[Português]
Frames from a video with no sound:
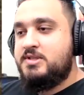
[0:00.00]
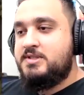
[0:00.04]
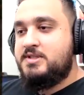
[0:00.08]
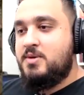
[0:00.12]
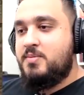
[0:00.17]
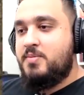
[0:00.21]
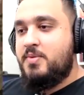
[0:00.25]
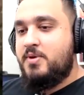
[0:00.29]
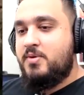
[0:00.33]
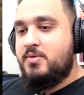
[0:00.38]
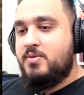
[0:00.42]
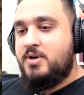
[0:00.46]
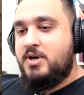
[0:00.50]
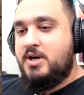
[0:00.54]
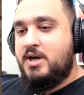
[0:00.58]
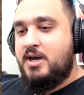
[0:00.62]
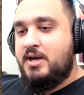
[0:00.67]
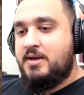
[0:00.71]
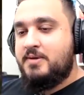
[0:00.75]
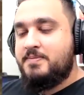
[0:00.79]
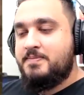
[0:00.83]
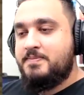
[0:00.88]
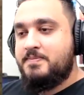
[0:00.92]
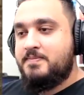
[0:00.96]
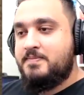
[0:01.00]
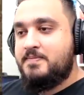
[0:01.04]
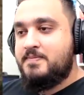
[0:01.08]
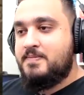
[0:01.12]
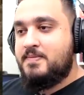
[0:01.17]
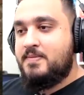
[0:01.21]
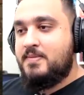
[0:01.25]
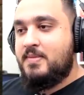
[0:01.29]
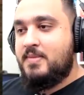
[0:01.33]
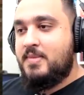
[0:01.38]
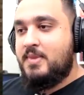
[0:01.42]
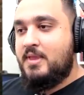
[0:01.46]
de CPU, cara.
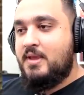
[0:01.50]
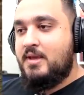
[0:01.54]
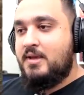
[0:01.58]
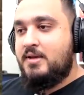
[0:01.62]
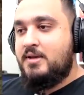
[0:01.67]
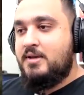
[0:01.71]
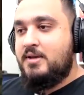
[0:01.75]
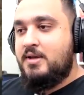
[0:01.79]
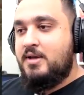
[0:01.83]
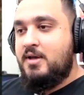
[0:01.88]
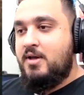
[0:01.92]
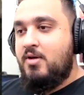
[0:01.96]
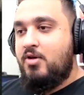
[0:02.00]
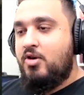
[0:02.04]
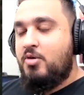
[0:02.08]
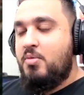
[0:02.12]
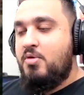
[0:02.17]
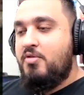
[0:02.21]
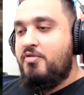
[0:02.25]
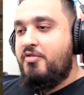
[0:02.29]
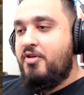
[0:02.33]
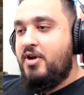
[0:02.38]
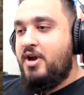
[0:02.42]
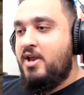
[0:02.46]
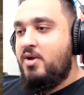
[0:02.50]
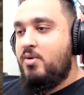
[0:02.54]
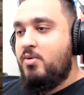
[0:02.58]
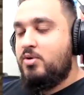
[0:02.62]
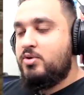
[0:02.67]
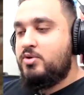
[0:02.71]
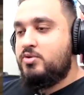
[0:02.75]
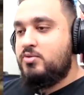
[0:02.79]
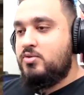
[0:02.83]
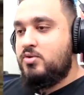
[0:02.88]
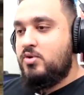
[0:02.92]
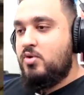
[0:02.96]
Como eu falei em,
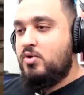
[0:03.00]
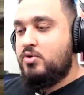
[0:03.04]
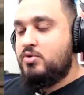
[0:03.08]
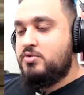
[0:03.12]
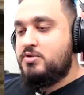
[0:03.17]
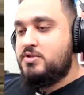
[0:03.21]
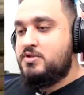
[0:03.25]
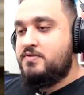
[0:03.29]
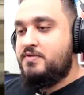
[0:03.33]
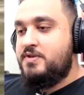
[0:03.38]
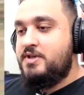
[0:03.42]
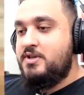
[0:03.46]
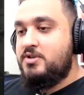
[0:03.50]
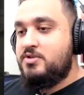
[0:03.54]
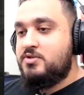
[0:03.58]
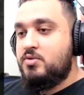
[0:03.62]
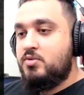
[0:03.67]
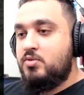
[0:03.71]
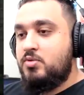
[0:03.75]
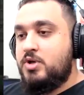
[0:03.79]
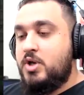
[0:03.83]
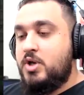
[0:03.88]
outro, em outros vídeos, o